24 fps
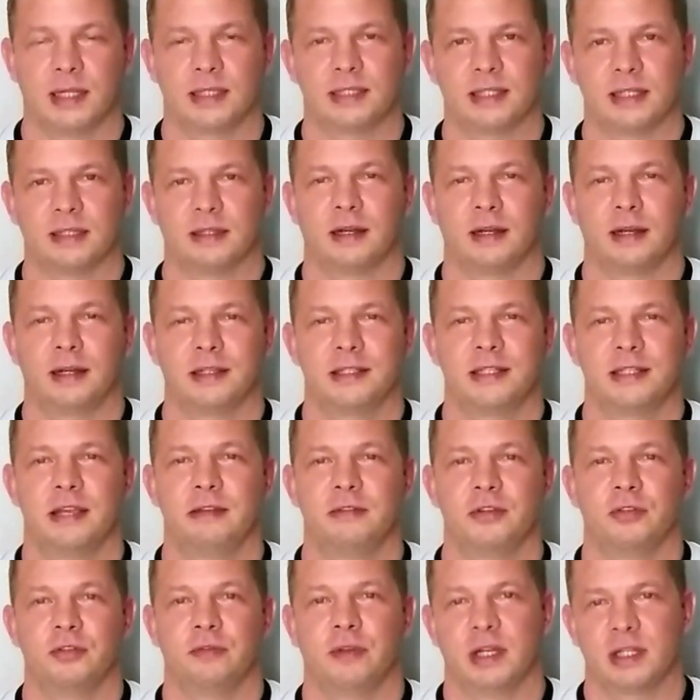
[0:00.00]
Александр
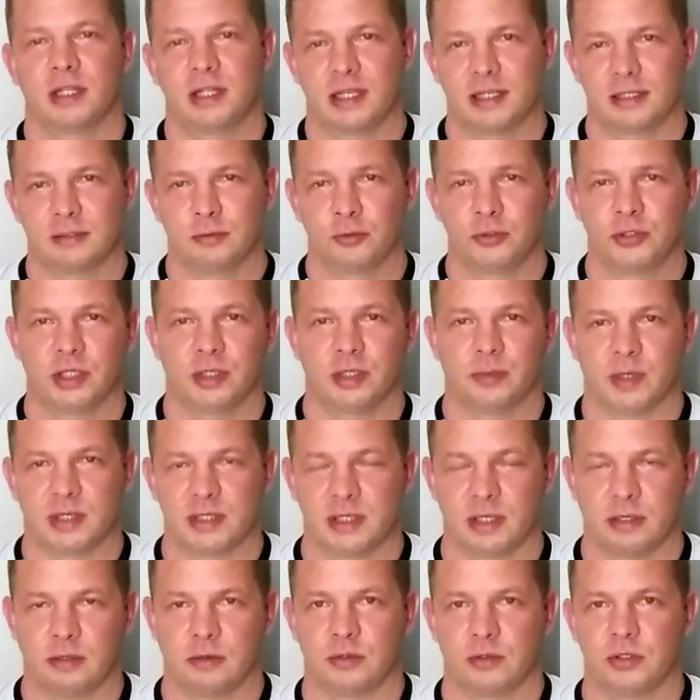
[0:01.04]
Алексеевич в редких случаях
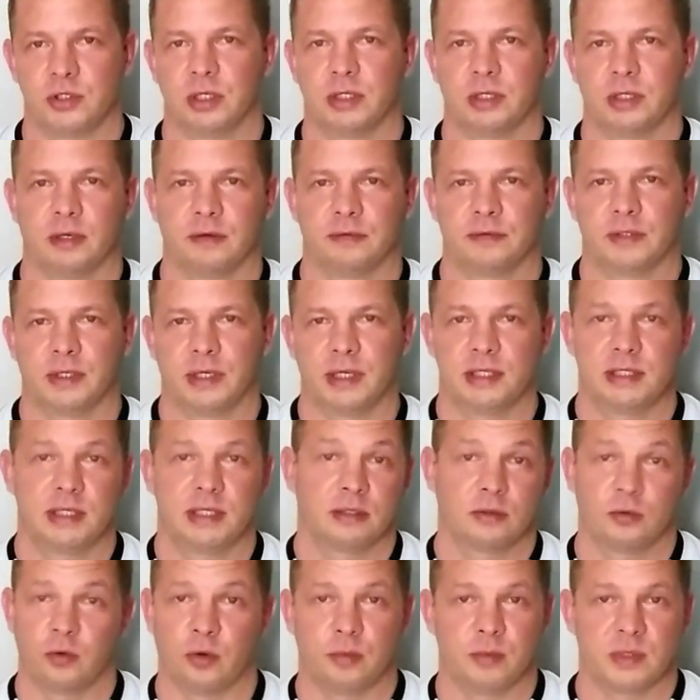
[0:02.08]
признает чей-то
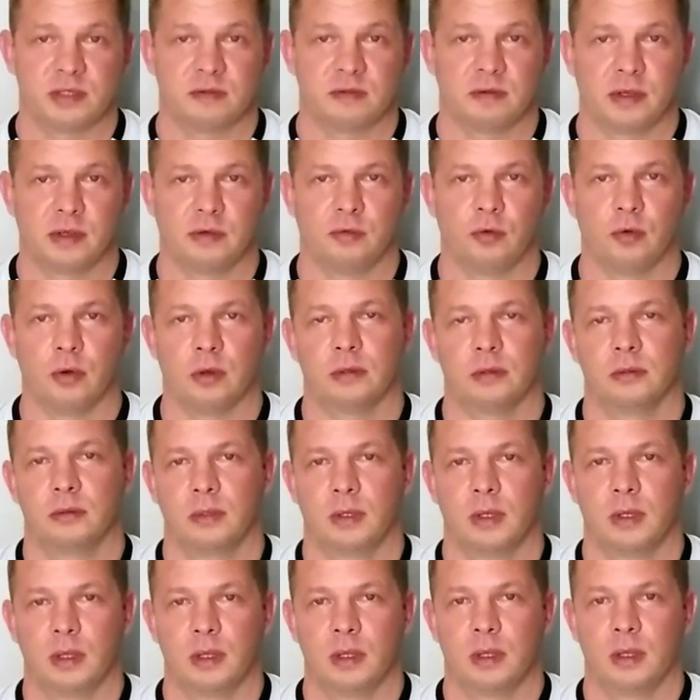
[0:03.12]
авторитет, кроме своего.
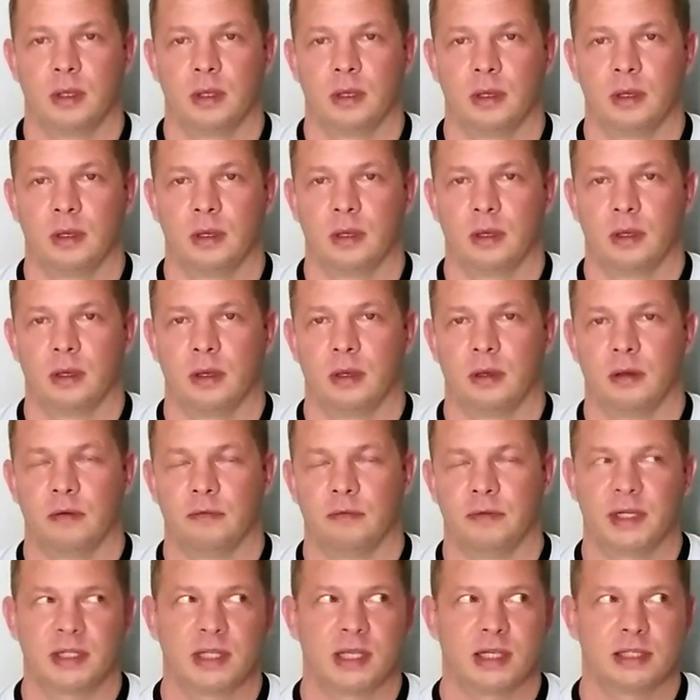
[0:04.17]

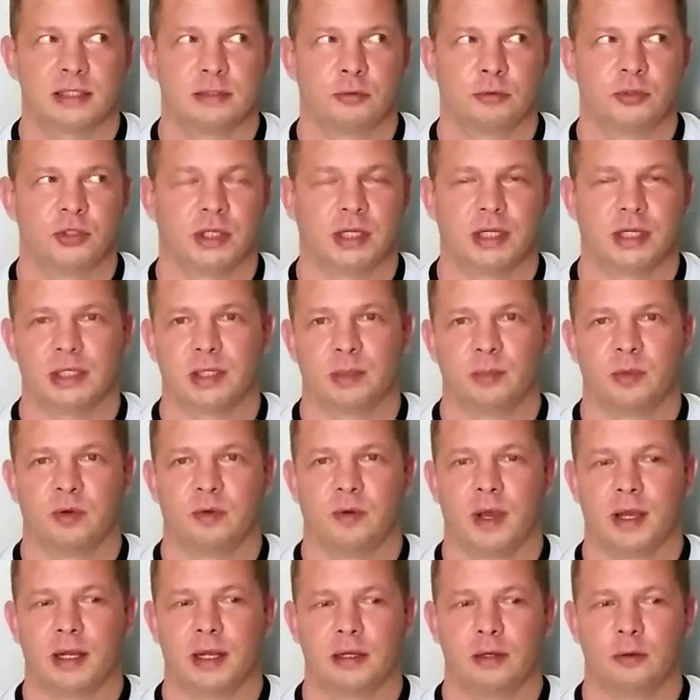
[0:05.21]
В редких случаях это
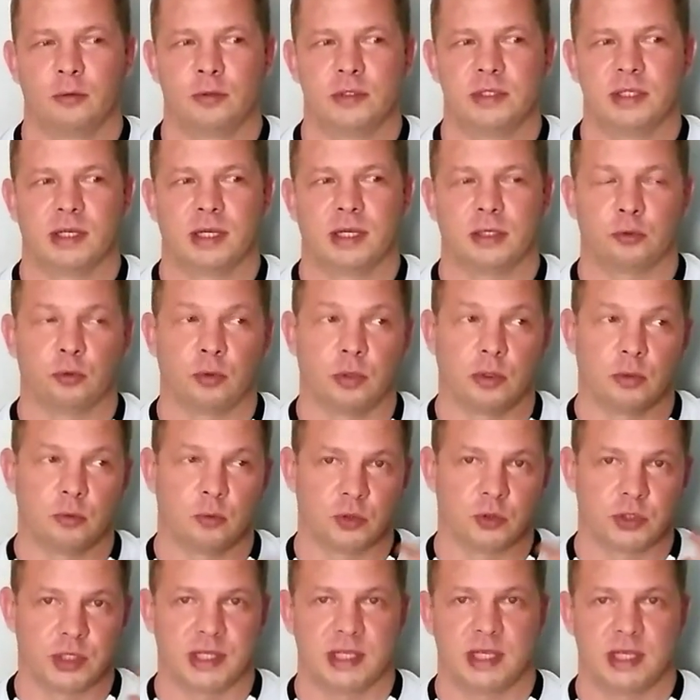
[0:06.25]
бывают люди,
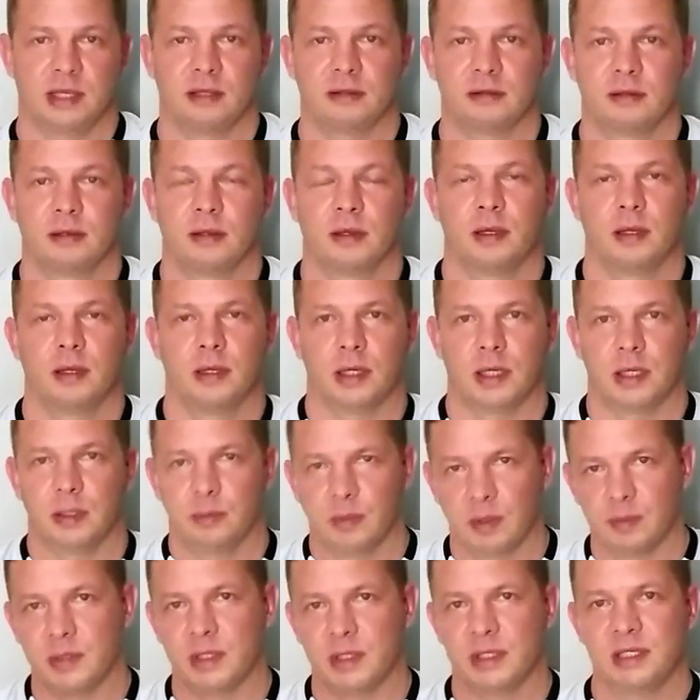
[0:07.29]
которых уже нет,
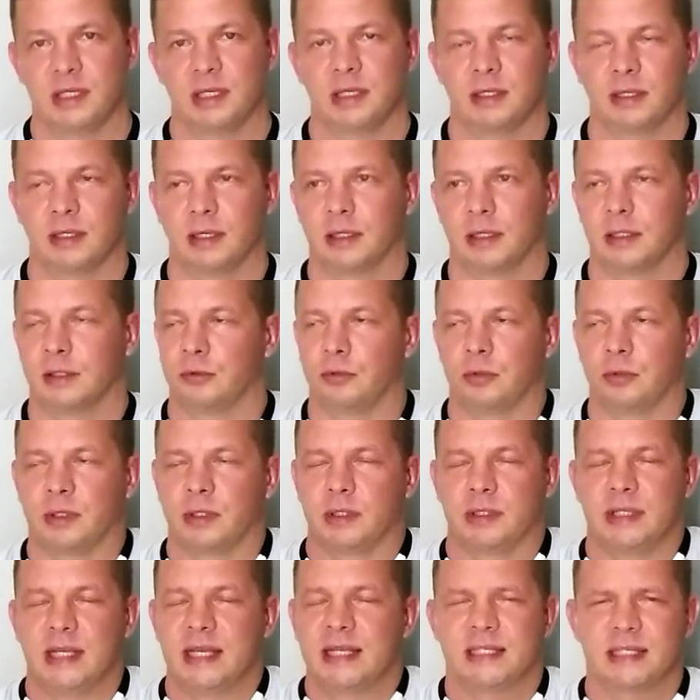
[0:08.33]
либо медийные,
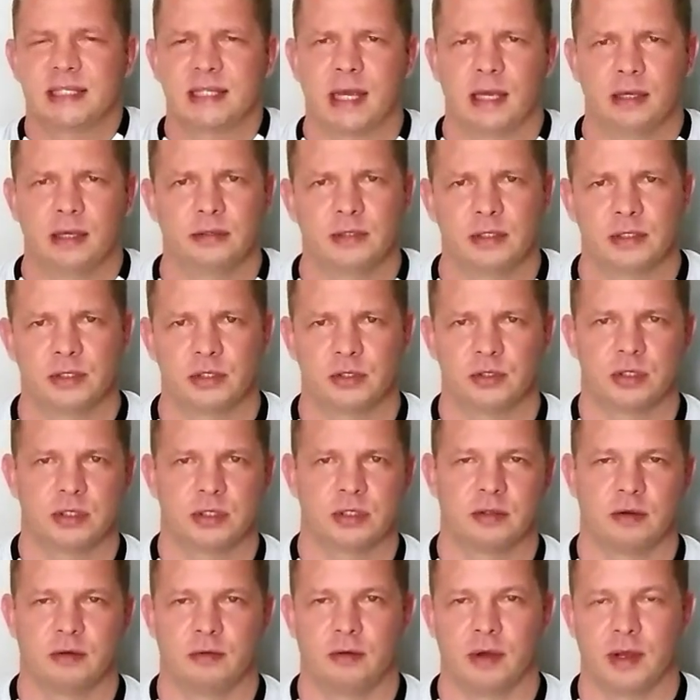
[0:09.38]
которые не знают о
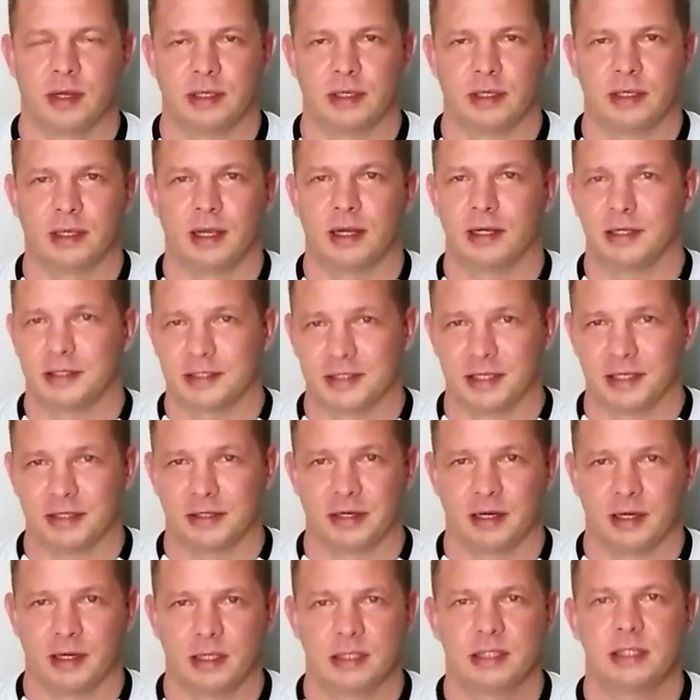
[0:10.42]
существовании
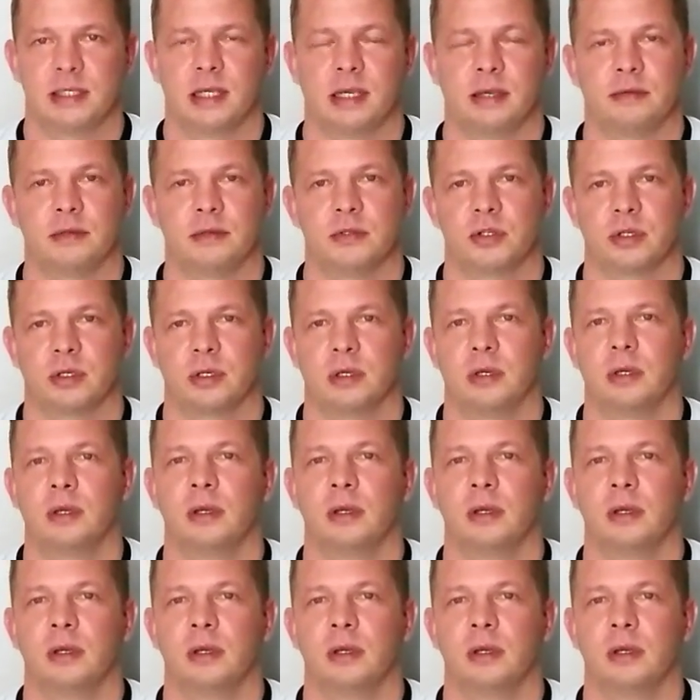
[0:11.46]
Александра Алексеевича.